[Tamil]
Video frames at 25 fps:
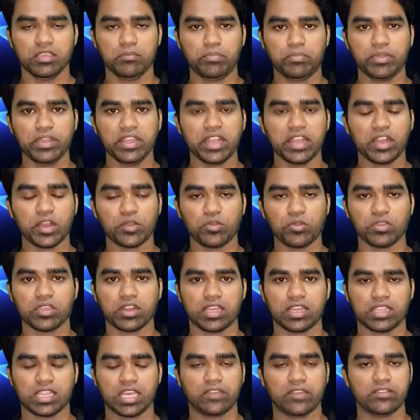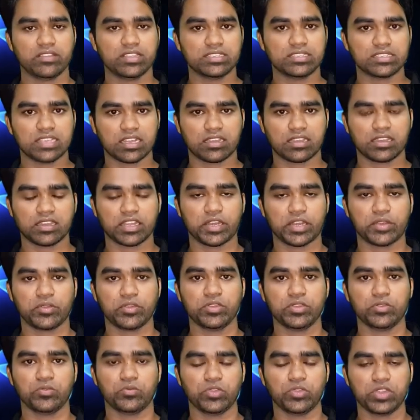இப்படியான நோய்கள் அதாவது சக்கரை
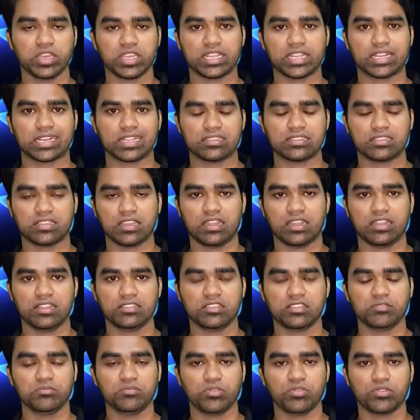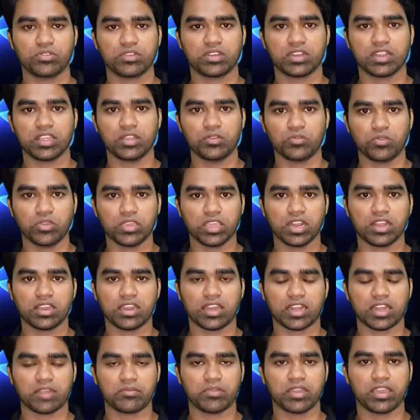நோய் உயர் இரத்த அழுத்தம் போன்ற நோய்கள்
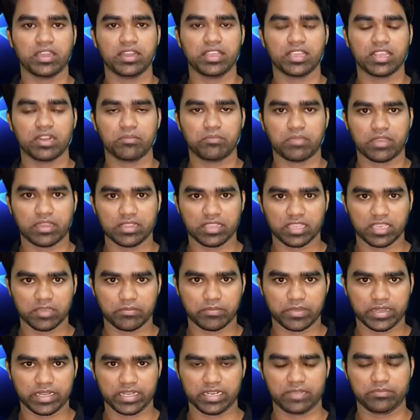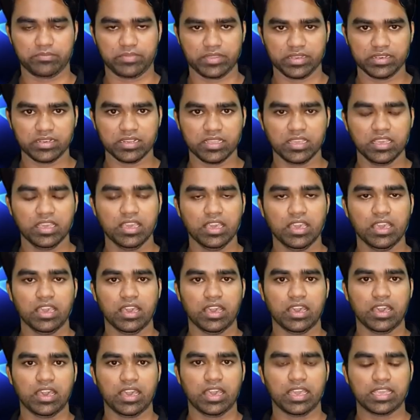காரணமாக நீங்கள் பாதிக்கப்பட்டிருப்பின்
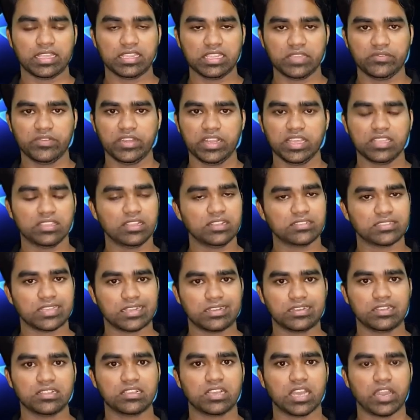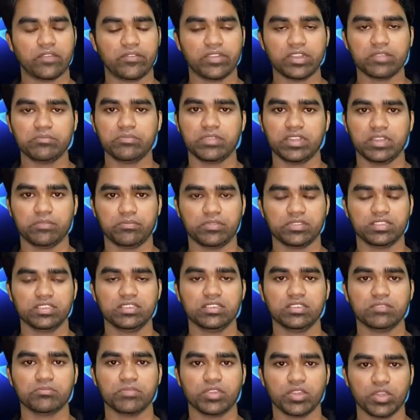இந்த விடயத்தில் சற்று கவனம்
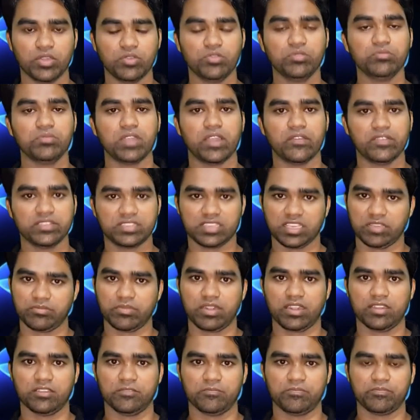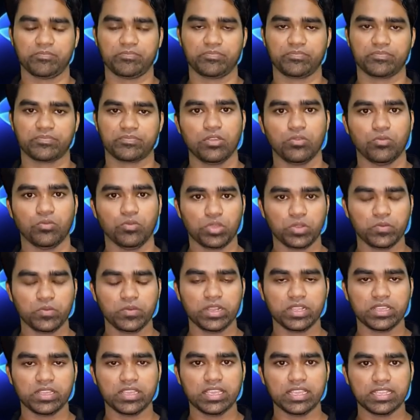எடுப்பது மிகவும் அவசியமாகும்
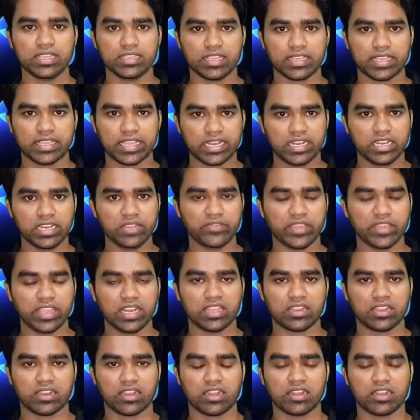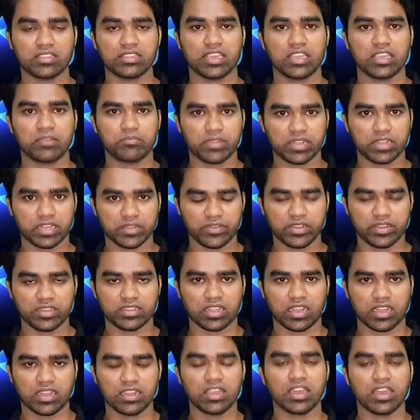ஒருவருக்கு இந்த கிட்னி ஃபெயிலியர் ஆனது
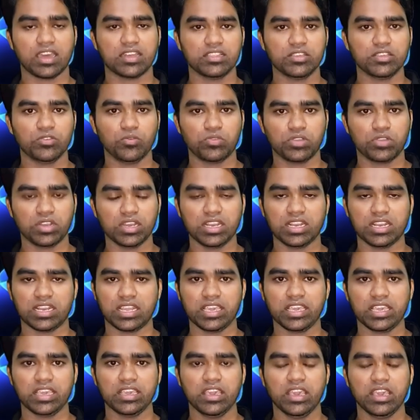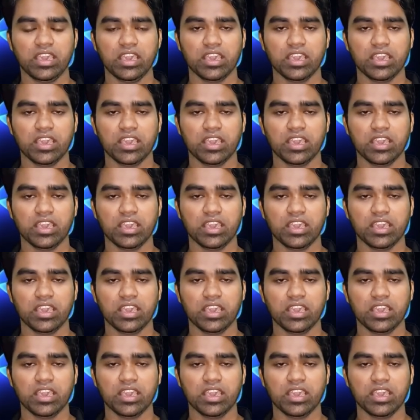ஏற்பட்டுவிட்டால் அது உடலிலே